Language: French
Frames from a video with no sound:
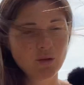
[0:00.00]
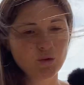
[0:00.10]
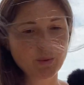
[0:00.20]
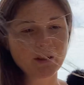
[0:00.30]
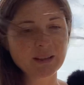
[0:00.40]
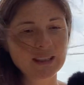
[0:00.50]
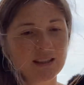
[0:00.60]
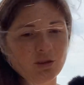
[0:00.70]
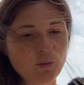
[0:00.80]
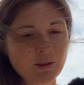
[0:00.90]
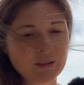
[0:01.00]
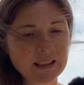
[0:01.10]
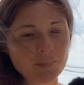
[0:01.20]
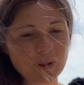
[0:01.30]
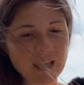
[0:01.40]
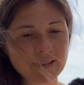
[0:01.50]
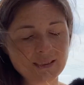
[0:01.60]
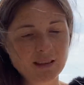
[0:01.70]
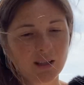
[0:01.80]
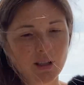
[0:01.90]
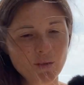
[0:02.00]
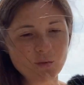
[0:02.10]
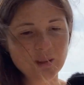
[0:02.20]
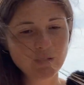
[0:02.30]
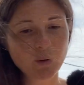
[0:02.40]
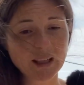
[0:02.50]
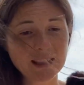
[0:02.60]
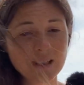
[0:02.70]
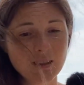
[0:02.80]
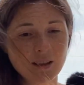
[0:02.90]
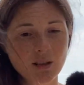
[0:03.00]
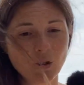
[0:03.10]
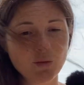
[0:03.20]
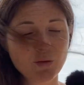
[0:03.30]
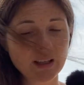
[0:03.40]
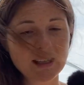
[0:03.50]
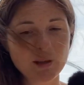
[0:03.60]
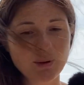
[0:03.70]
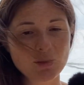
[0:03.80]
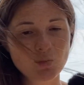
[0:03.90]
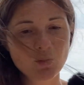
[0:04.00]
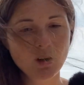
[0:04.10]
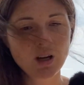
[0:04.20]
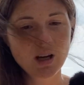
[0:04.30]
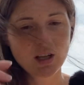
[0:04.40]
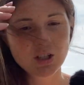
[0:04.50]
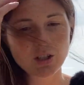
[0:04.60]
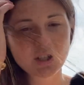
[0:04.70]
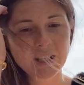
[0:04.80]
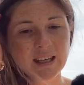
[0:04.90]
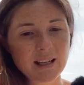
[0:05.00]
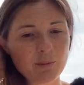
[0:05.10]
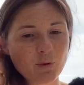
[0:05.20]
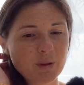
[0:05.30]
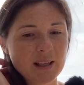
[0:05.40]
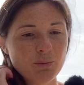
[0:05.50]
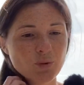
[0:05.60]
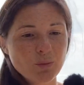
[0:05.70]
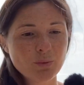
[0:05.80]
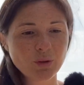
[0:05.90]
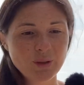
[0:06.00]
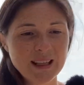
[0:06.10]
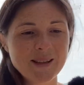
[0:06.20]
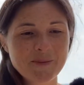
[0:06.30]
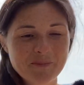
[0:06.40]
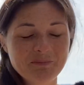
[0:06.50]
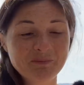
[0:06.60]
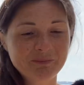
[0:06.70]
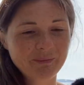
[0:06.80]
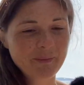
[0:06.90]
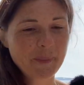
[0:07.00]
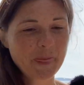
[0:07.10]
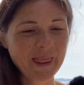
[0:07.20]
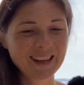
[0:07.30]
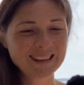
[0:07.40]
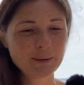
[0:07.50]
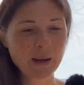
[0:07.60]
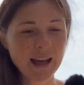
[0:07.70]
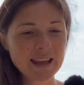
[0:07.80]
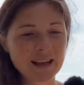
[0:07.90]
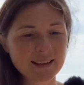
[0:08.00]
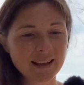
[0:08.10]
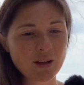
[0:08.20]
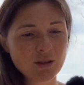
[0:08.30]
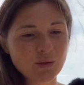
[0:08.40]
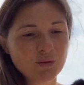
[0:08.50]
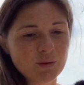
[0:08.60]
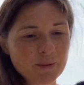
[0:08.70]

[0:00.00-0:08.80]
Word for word: vous prendriez soin de cette pièce, vous nettoieriez, referiez les peintures, changeriez les mobiliers brûlés. C'est pareil à l'intérieur de vous.